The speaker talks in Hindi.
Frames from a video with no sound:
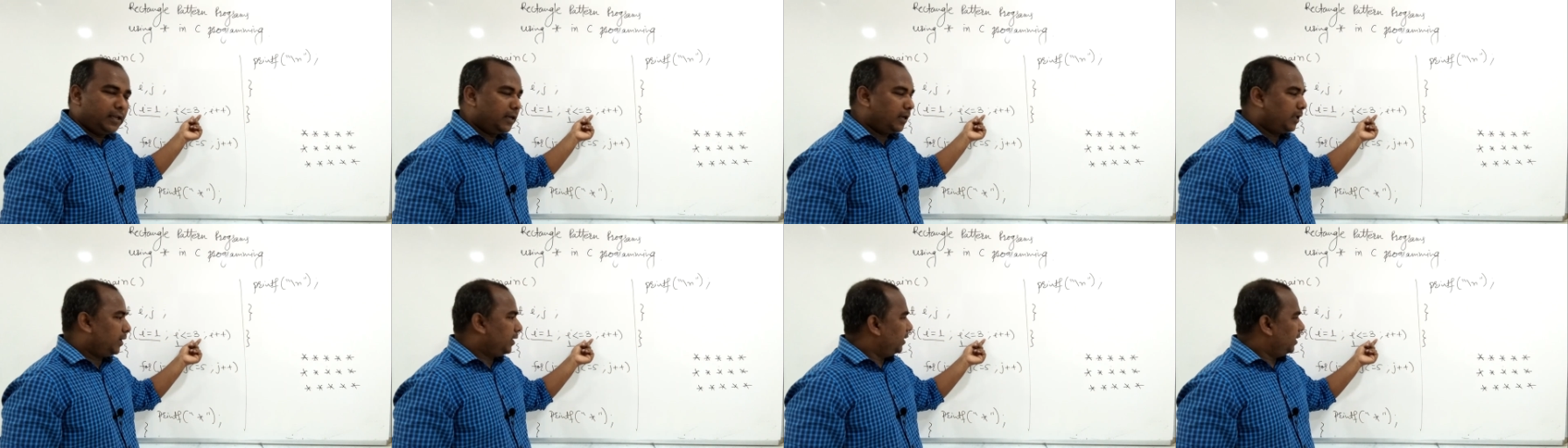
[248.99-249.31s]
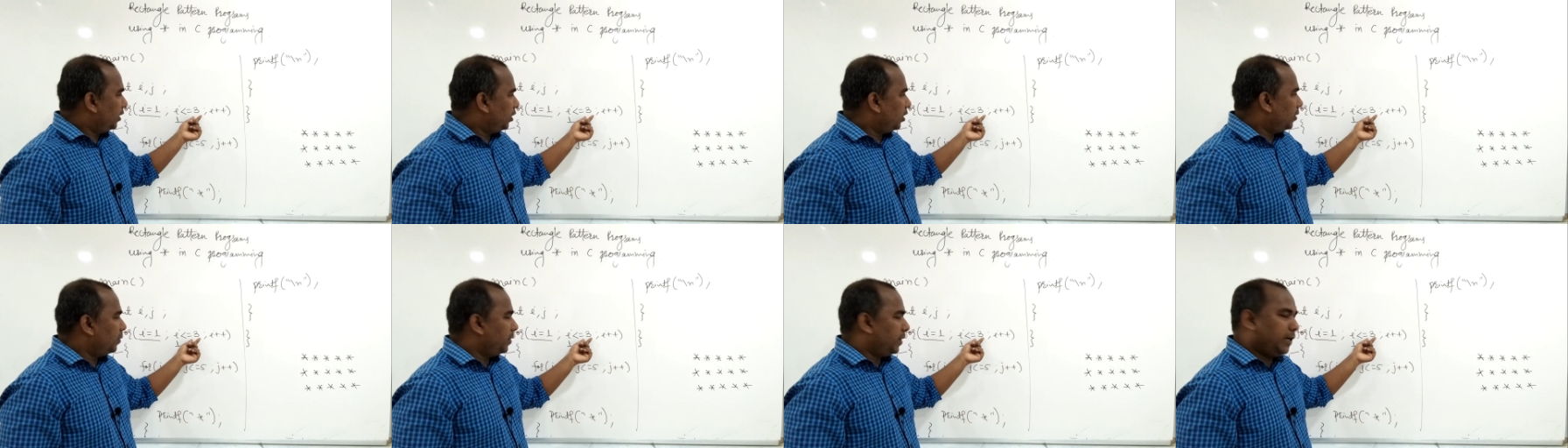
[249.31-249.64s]
लेना
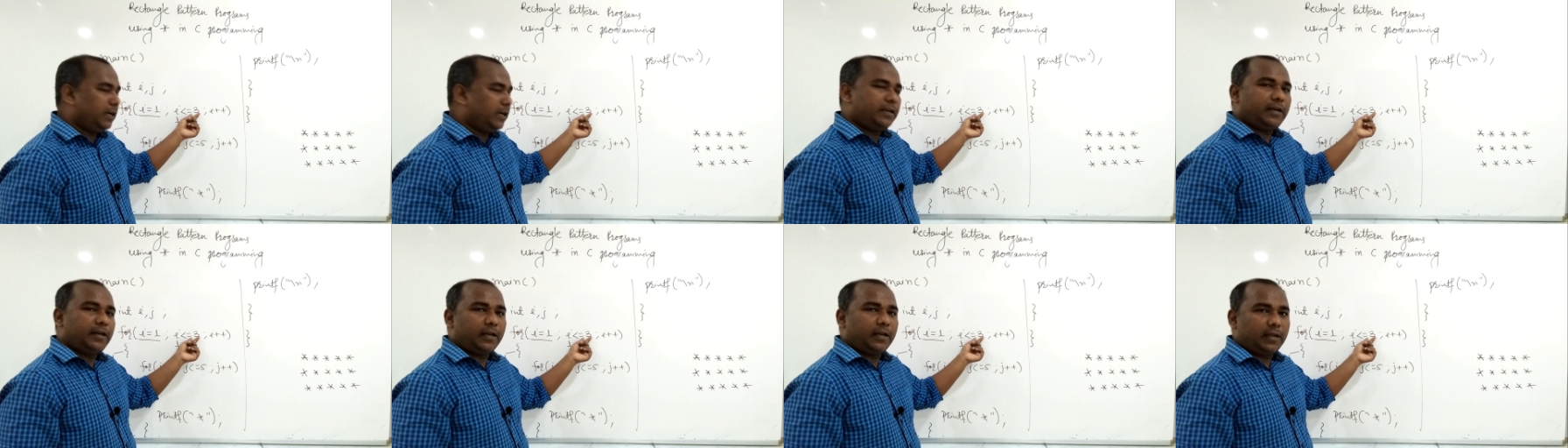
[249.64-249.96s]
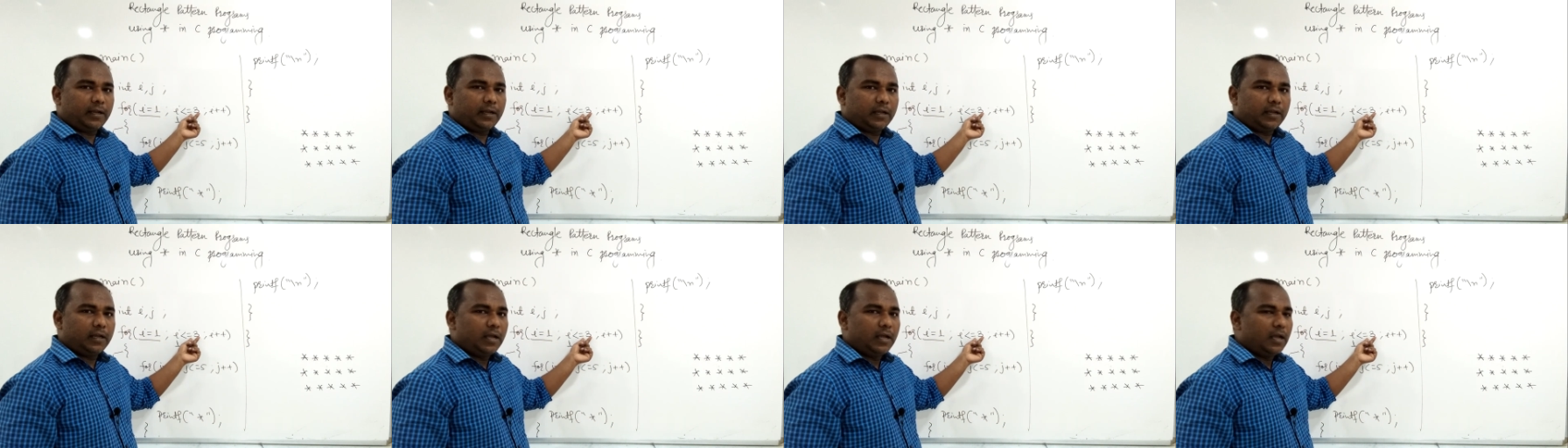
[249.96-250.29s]
है ये हम रीड
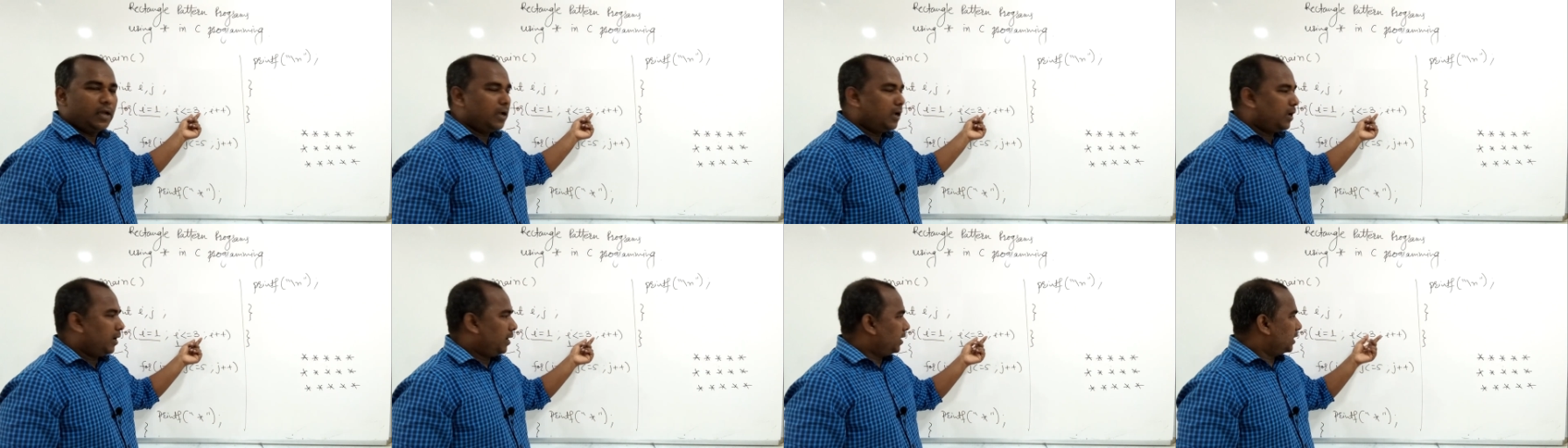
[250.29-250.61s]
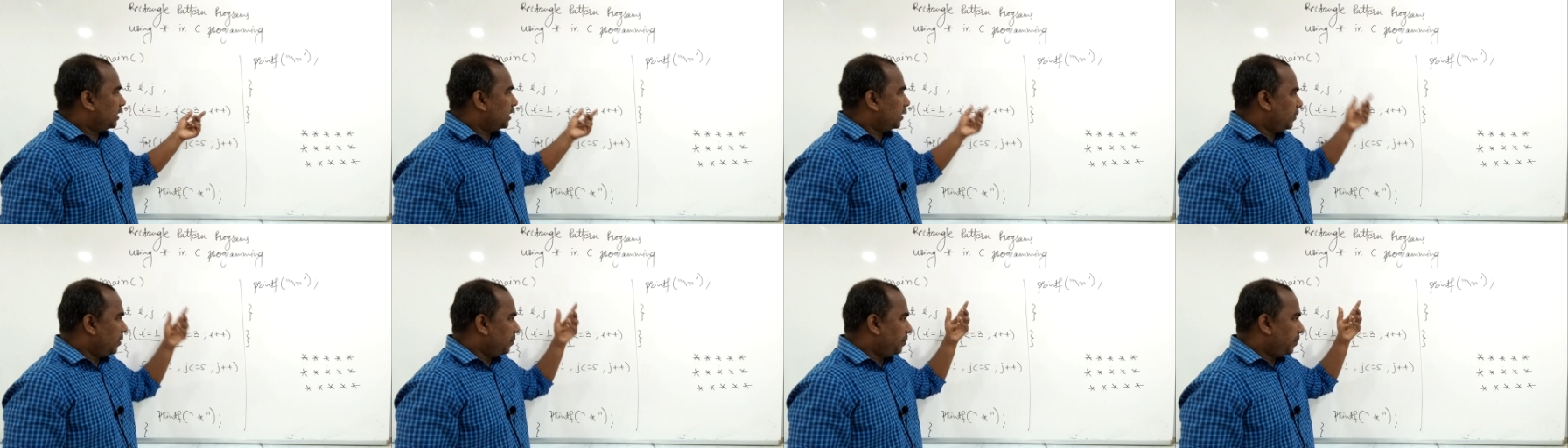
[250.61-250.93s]
करेंगे ये
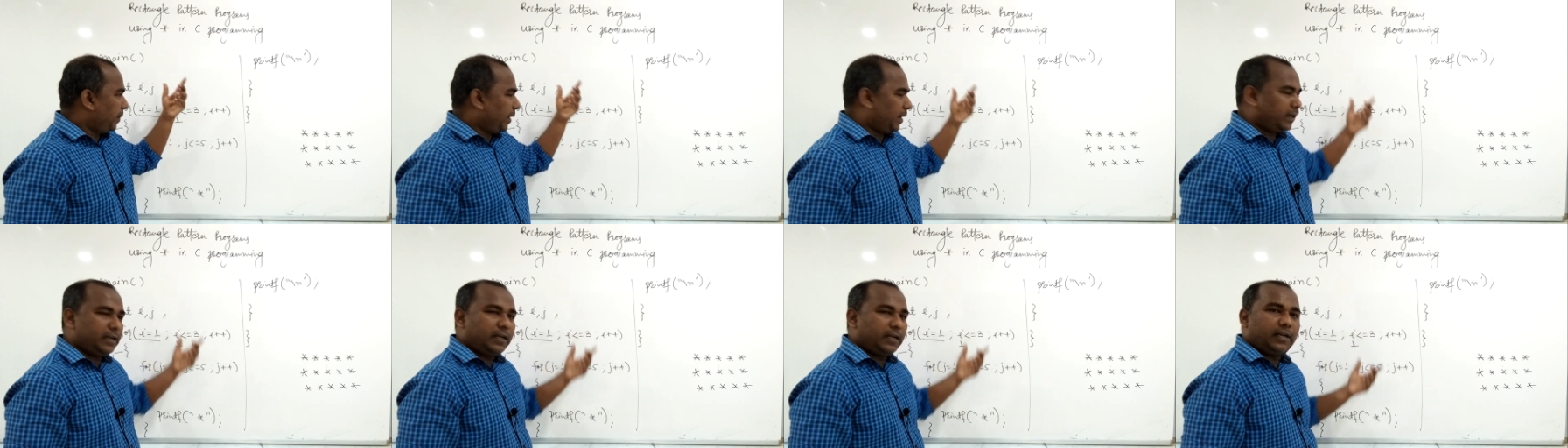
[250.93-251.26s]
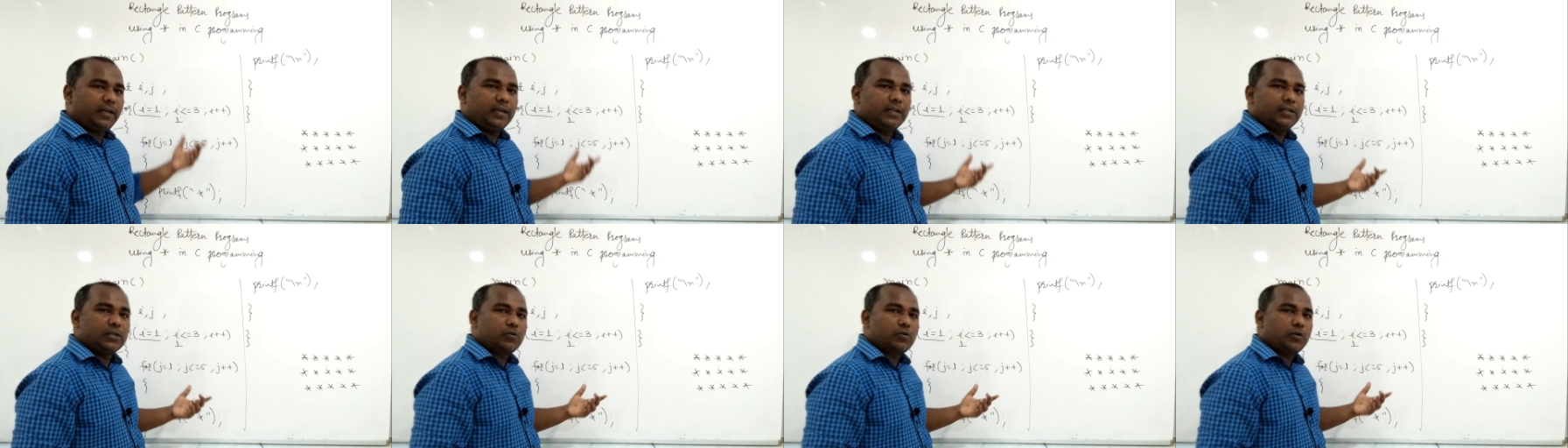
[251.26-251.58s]
जब हम
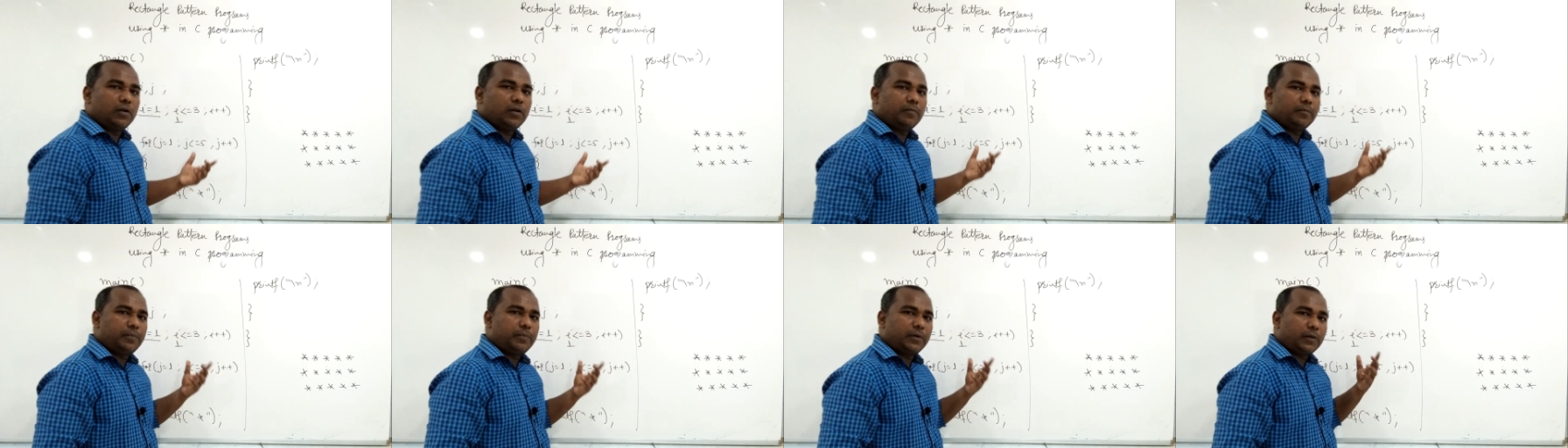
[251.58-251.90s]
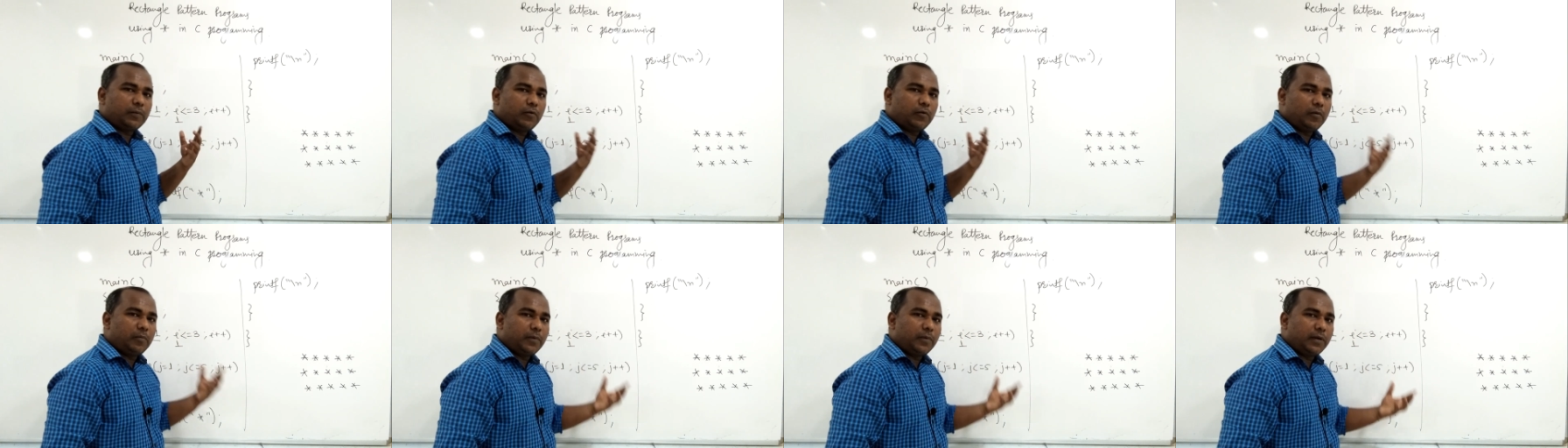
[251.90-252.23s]
प्रैक्टिकली इसको हम
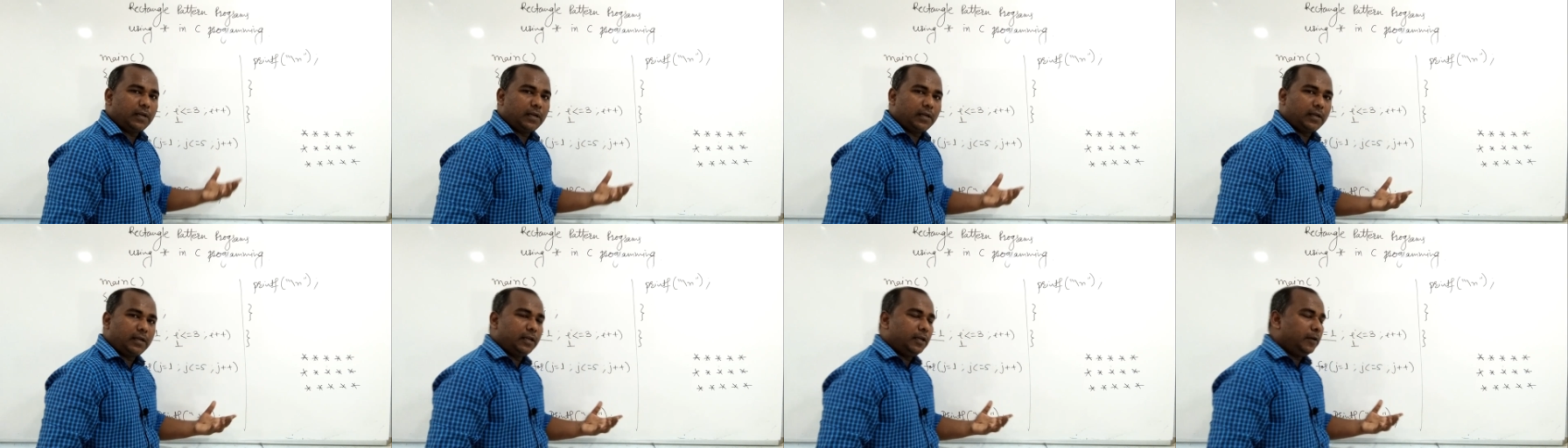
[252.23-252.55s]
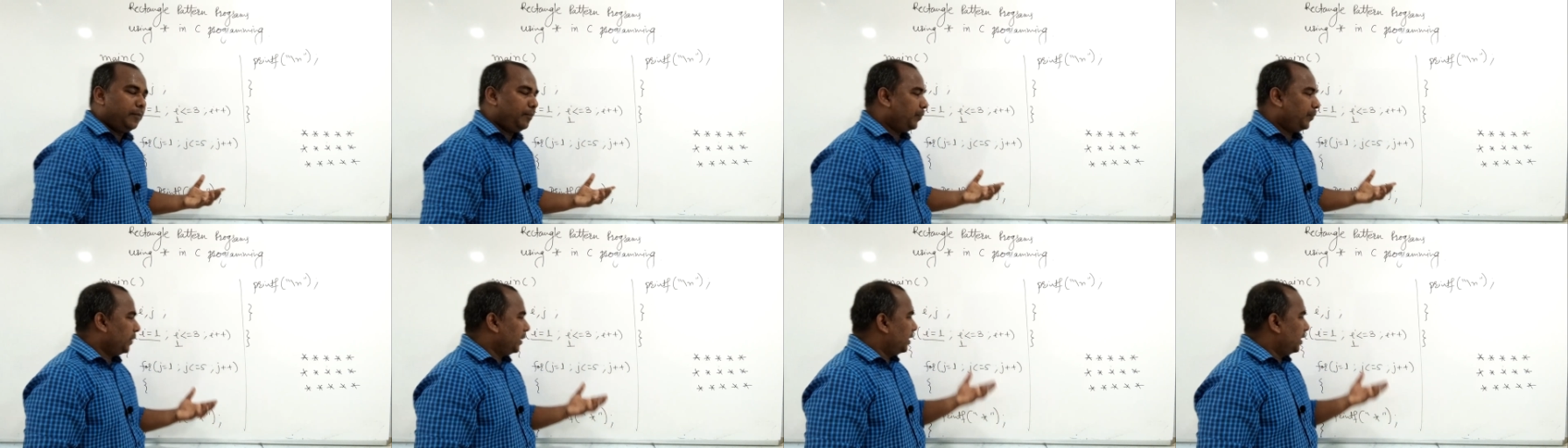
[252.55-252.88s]
परफॉर्म करेंगे